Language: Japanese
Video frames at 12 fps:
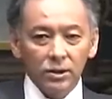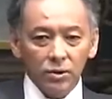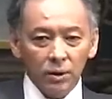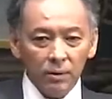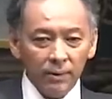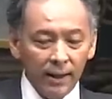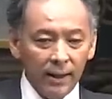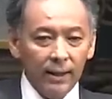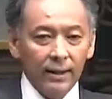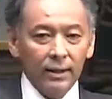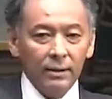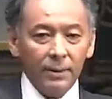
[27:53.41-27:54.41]
それは
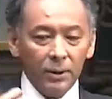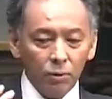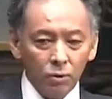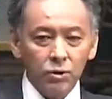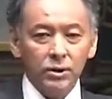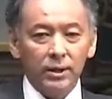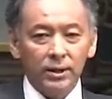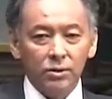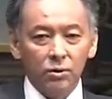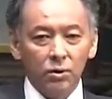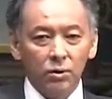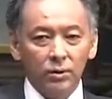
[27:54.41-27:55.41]
やっぱり特殊な
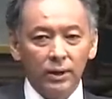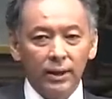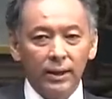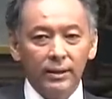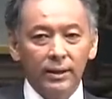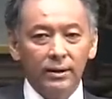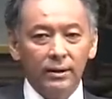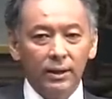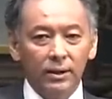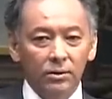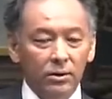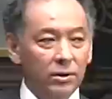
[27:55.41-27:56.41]
状況で成り立って
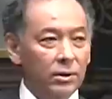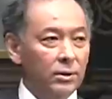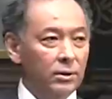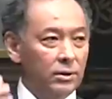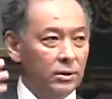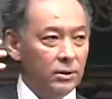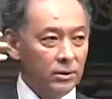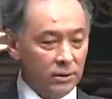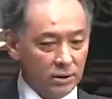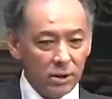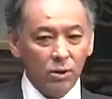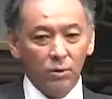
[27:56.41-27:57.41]
い
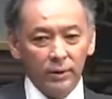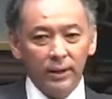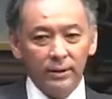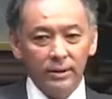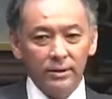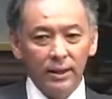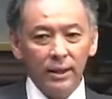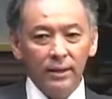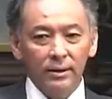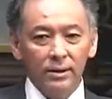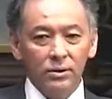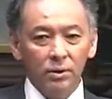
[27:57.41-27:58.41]
る思考なんですね。
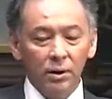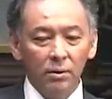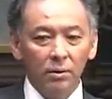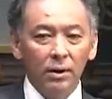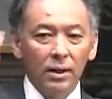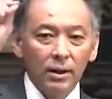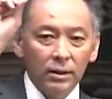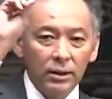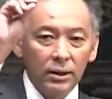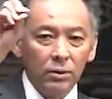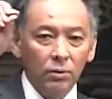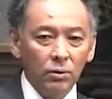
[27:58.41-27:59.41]
でそれを
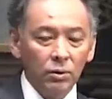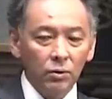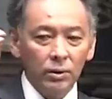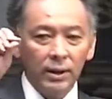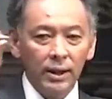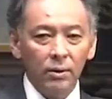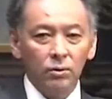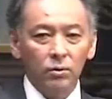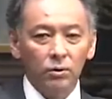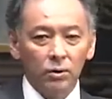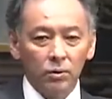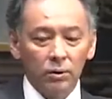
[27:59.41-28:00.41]
記号で置き換えるこ
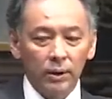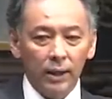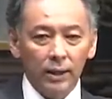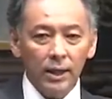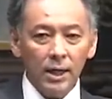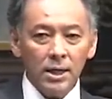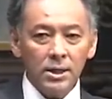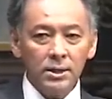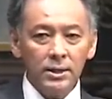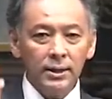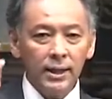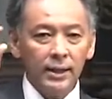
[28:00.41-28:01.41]
とによって形
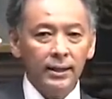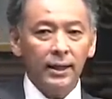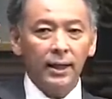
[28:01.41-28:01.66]
式だけ